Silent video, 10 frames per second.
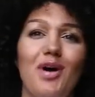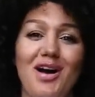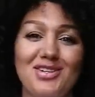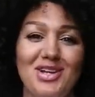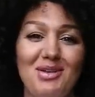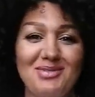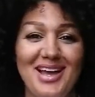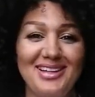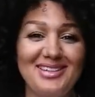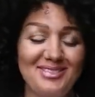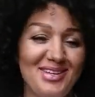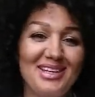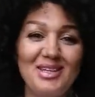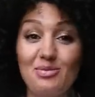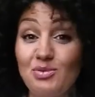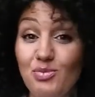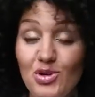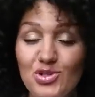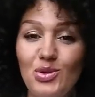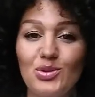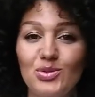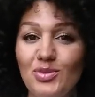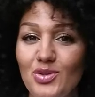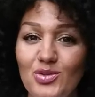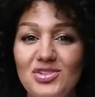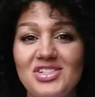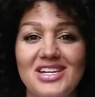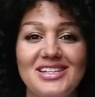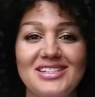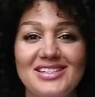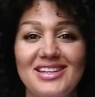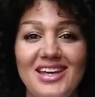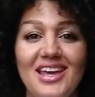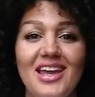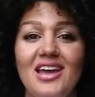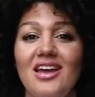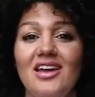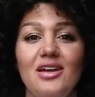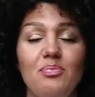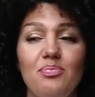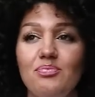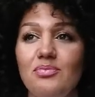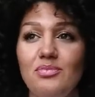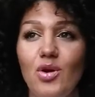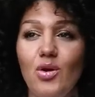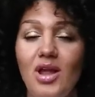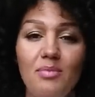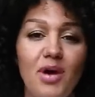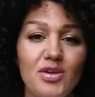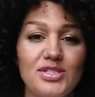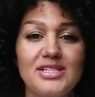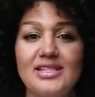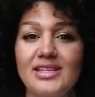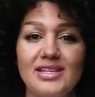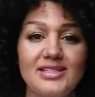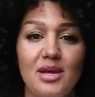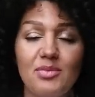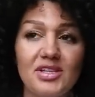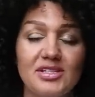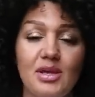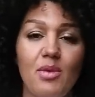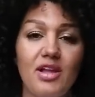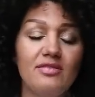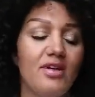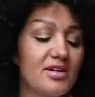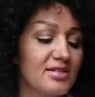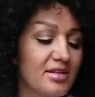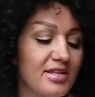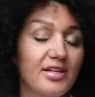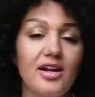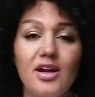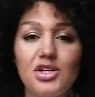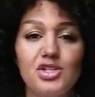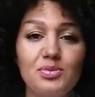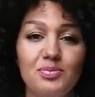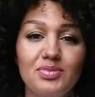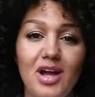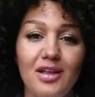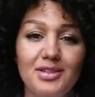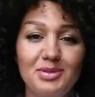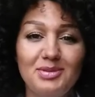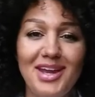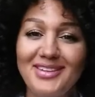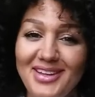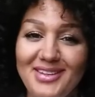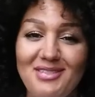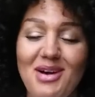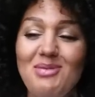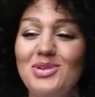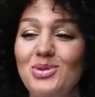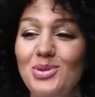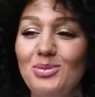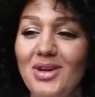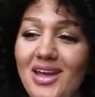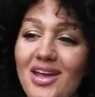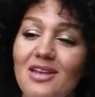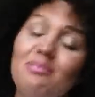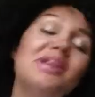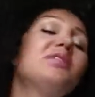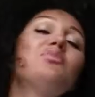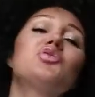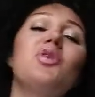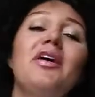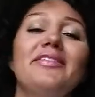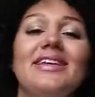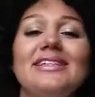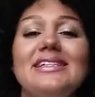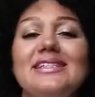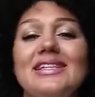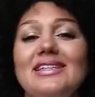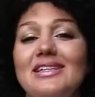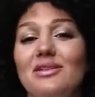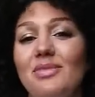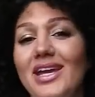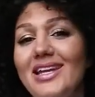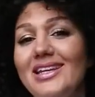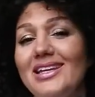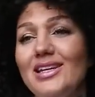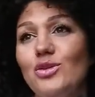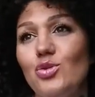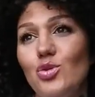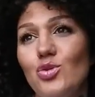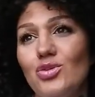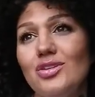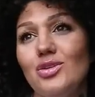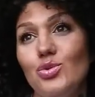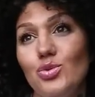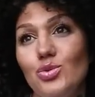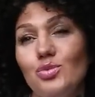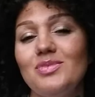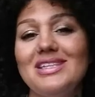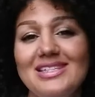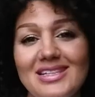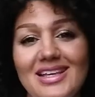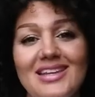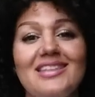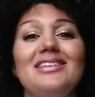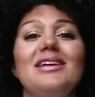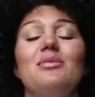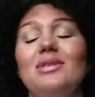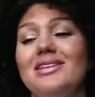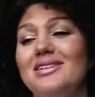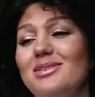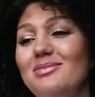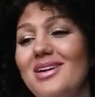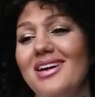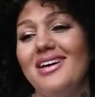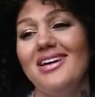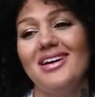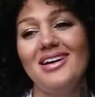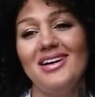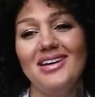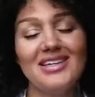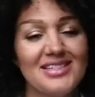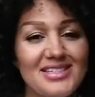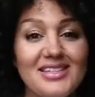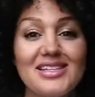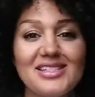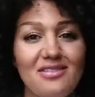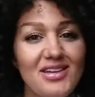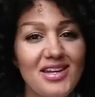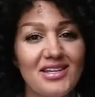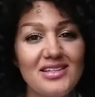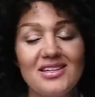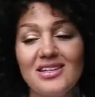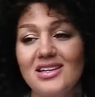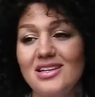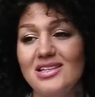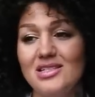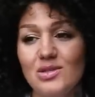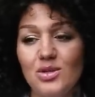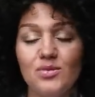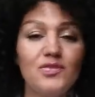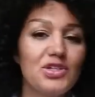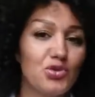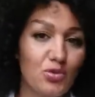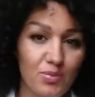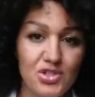Akşam geldiğimde ya da bir boş olduğumda gün içerisinde e, öğlen pauzesindeysem ya da zamanım varsa tekrar açıp kaldığım yerden devam ediyorum. Benim şu anda izlediğim en en iyi Türk YouTube dizileri diyebilirim. Ee, ikisini de severek e, izliyorum ve çok